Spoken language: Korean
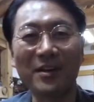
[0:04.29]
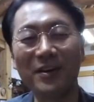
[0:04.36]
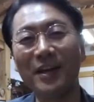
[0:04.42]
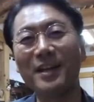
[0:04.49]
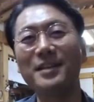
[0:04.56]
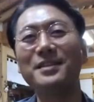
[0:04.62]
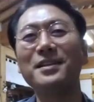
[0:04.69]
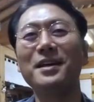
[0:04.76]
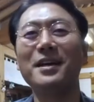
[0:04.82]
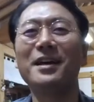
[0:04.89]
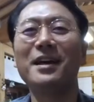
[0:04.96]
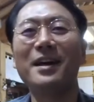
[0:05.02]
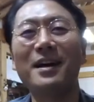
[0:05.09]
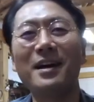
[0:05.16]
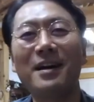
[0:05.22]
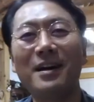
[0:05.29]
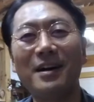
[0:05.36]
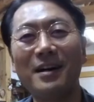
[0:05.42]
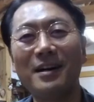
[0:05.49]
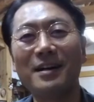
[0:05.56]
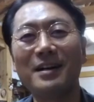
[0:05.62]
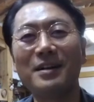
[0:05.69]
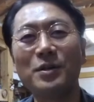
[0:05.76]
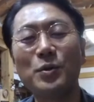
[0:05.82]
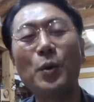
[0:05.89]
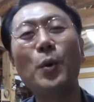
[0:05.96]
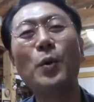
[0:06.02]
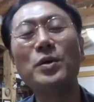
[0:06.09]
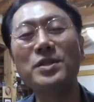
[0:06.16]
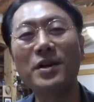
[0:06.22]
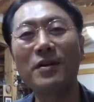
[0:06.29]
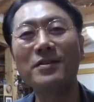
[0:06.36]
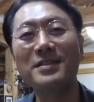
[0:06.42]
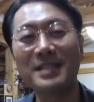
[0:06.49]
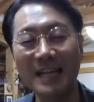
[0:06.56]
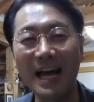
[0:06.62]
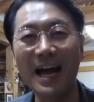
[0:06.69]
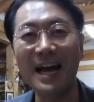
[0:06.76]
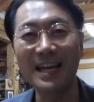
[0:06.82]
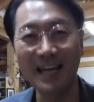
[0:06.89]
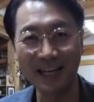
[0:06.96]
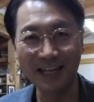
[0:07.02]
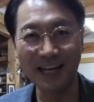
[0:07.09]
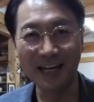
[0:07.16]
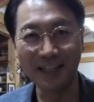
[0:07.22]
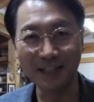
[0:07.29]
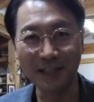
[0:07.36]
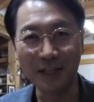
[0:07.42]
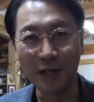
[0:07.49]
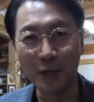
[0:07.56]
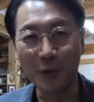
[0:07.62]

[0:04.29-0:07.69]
여기는 어, 효정차향이라는